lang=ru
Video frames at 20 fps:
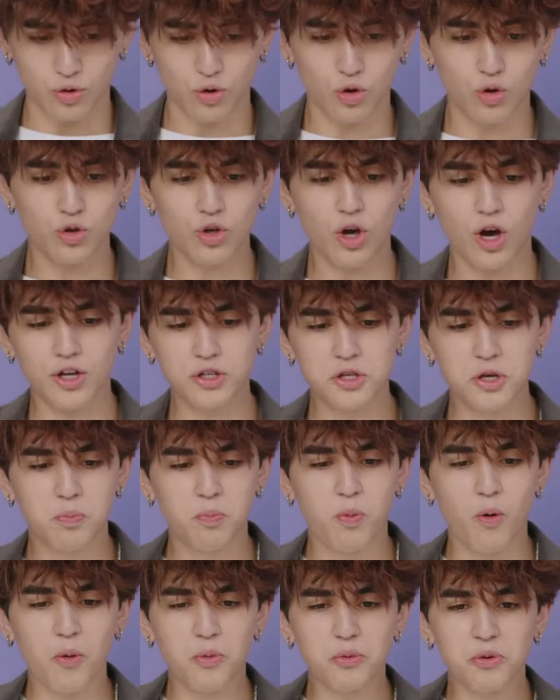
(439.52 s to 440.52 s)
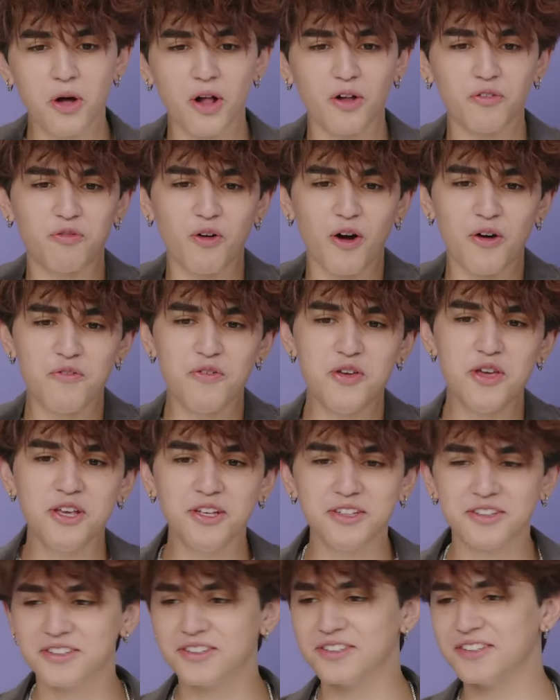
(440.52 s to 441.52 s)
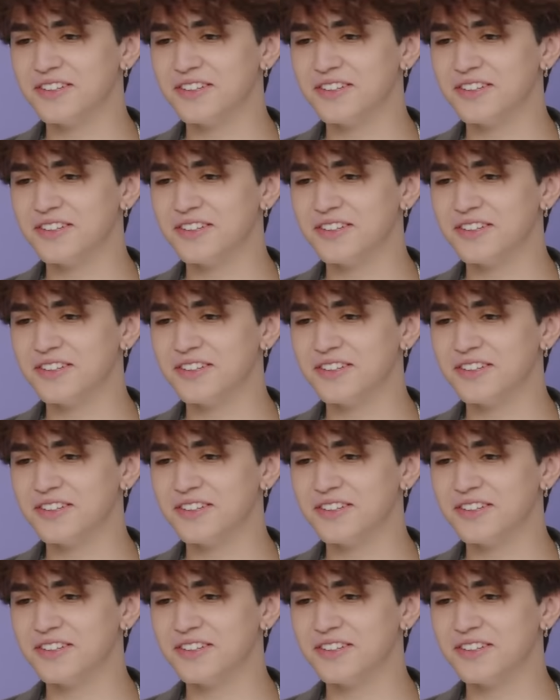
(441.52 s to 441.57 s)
Я а. не помню алфавит.